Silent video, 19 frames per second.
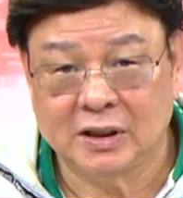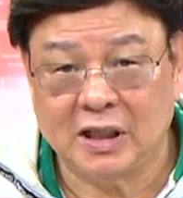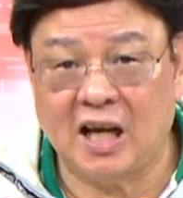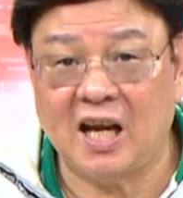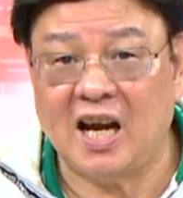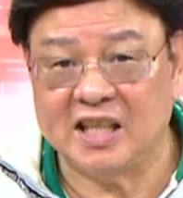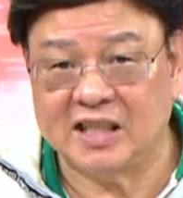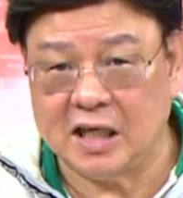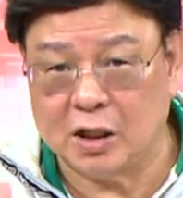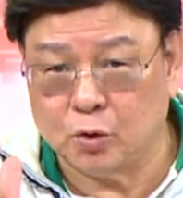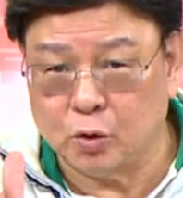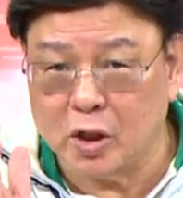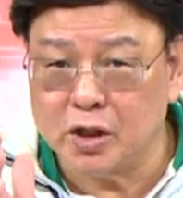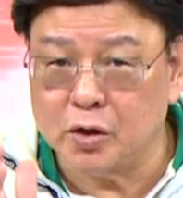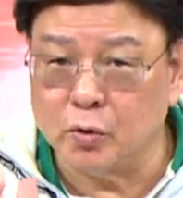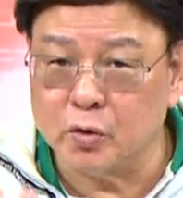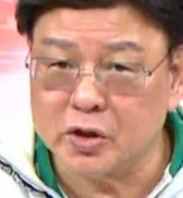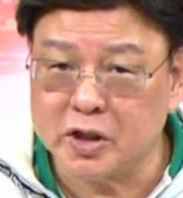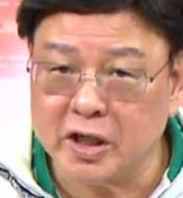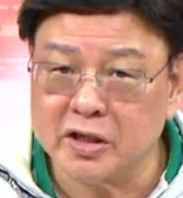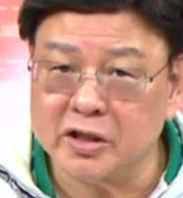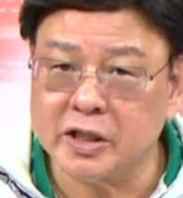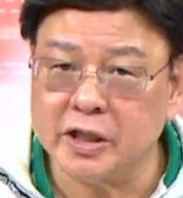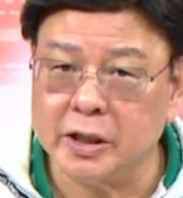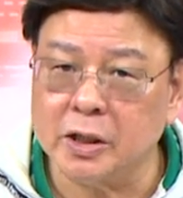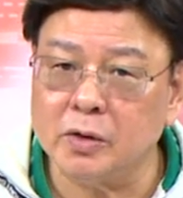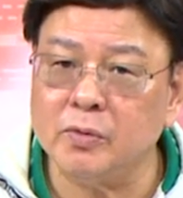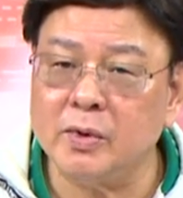他还在追求经
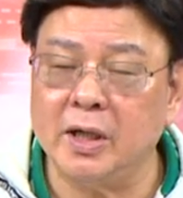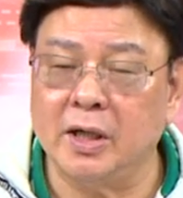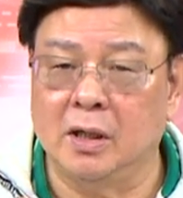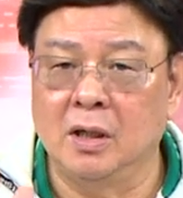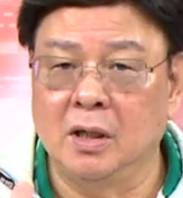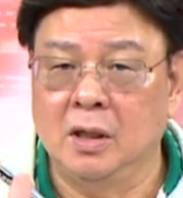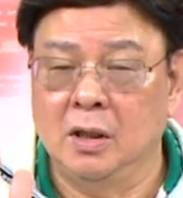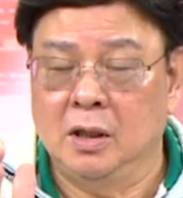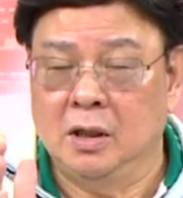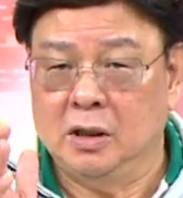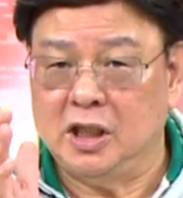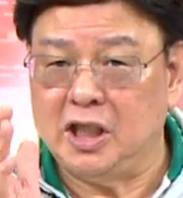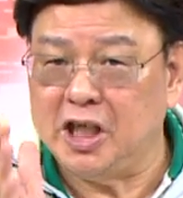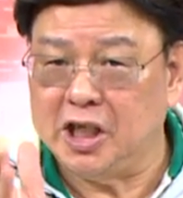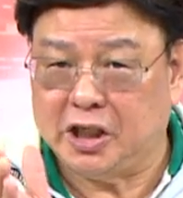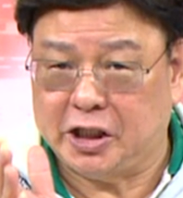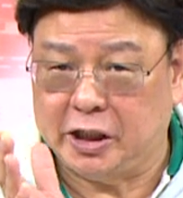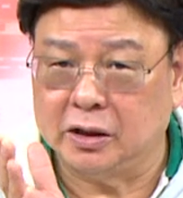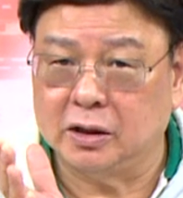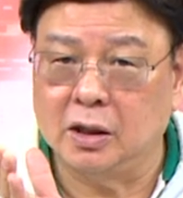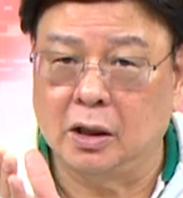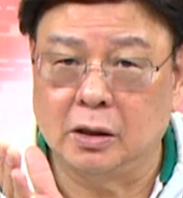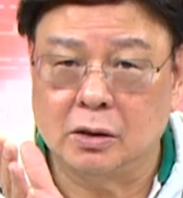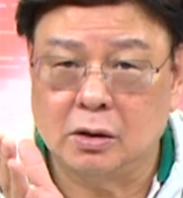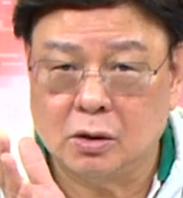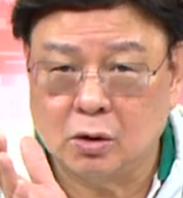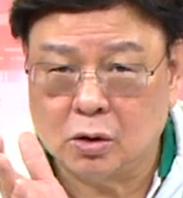济，因为疫情的